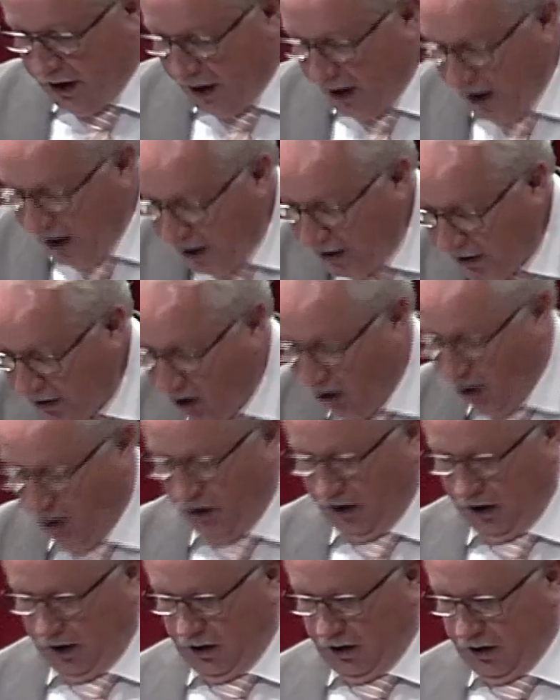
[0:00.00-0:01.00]
in
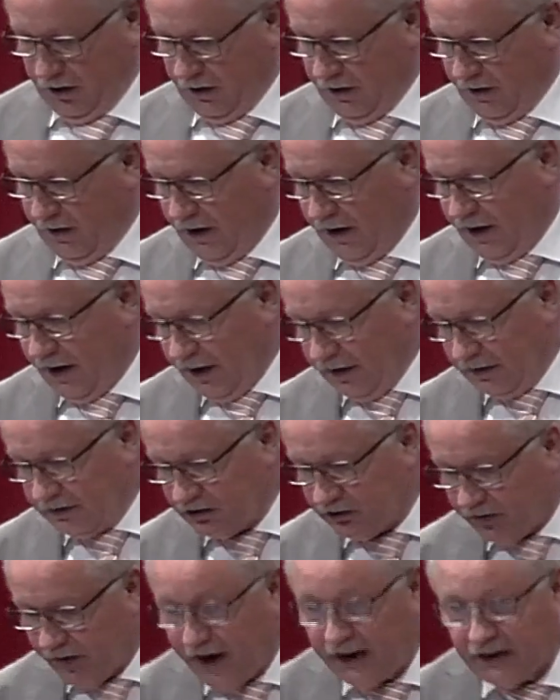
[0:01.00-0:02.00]
euch. In
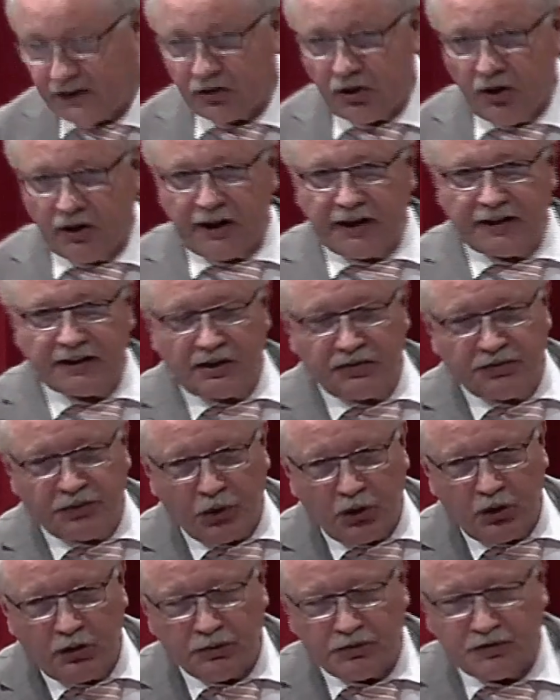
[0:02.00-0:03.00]
2. Korinther
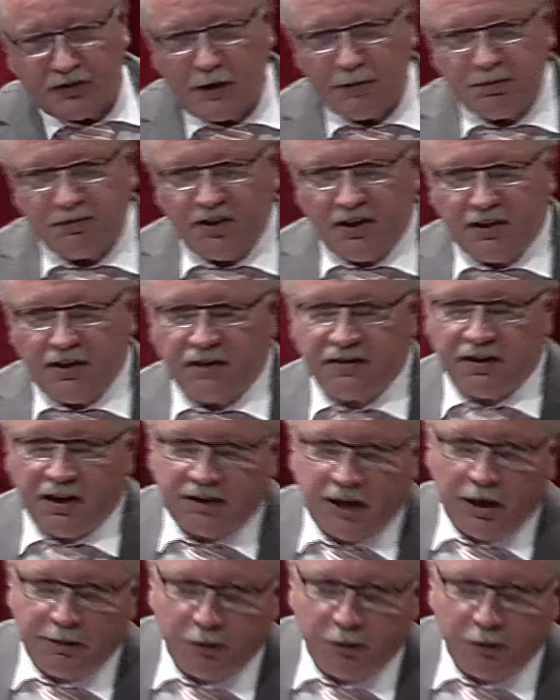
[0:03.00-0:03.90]
5, 17, da sagt der